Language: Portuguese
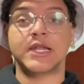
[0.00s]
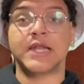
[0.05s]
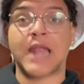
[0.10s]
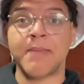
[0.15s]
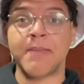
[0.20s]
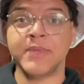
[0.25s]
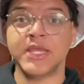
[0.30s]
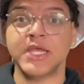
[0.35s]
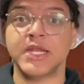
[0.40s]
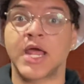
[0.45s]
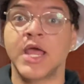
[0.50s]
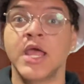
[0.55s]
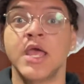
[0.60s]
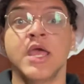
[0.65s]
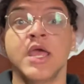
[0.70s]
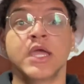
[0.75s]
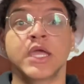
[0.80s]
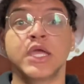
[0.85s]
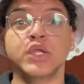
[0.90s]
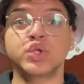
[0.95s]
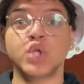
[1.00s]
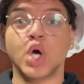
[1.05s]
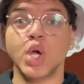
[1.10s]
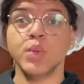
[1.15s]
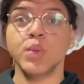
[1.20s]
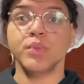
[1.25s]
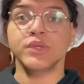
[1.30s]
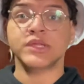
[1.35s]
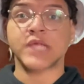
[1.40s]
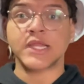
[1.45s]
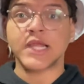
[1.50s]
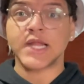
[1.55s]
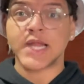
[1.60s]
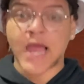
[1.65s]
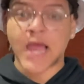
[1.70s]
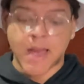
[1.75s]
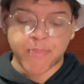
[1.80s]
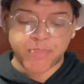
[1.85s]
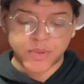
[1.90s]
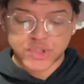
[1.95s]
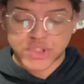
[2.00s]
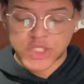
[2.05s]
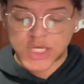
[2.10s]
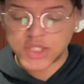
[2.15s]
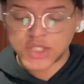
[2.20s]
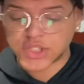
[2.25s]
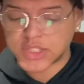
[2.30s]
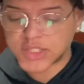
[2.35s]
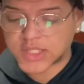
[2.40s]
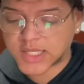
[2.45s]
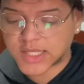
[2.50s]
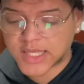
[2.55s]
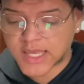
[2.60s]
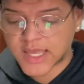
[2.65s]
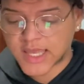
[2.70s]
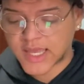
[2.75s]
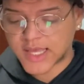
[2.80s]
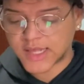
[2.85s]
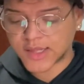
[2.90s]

lá, menina. Que todo mundo sai dali rapidinho, gente. Que que é